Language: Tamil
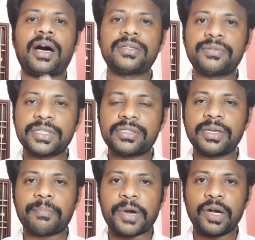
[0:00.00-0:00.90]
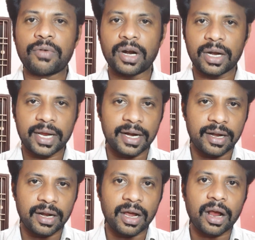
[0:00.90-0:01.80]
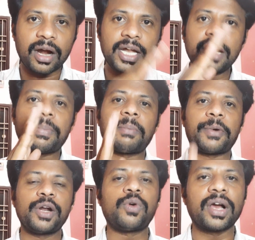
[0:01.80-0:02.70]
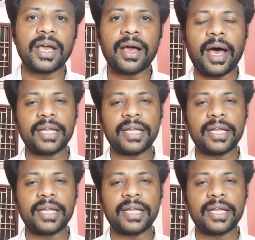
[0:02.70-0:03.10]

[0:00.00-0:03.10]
அது வந்து பண்ணுவாங்கன்னா கேட்டிங்கன்னா கண்டிப்பாக பண்ணுவாங்க